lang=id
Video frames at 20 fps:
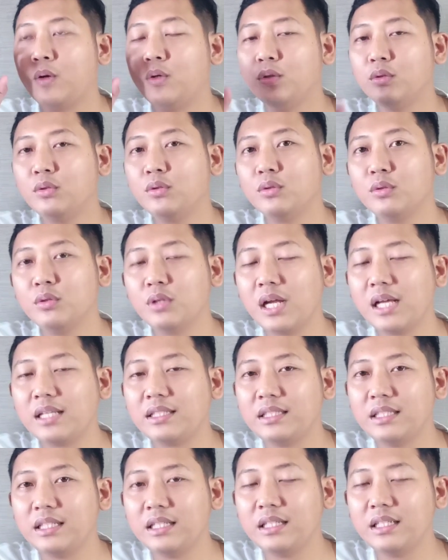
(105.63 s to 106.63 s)
Untuk
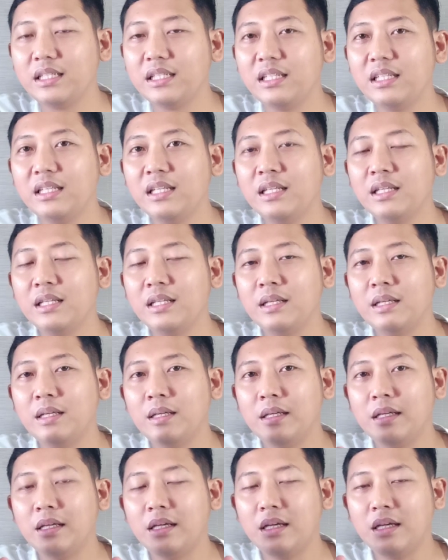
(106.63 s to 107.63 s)
durasi
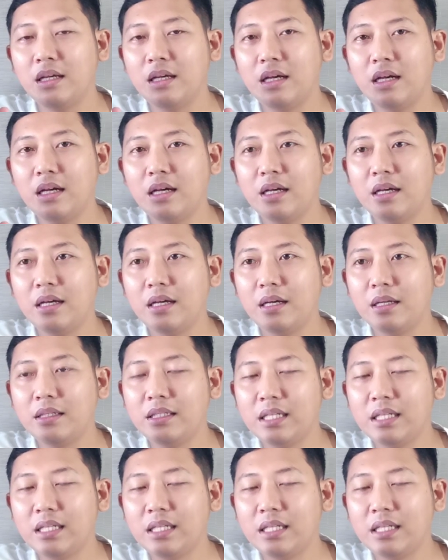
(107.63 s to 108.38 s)
uh,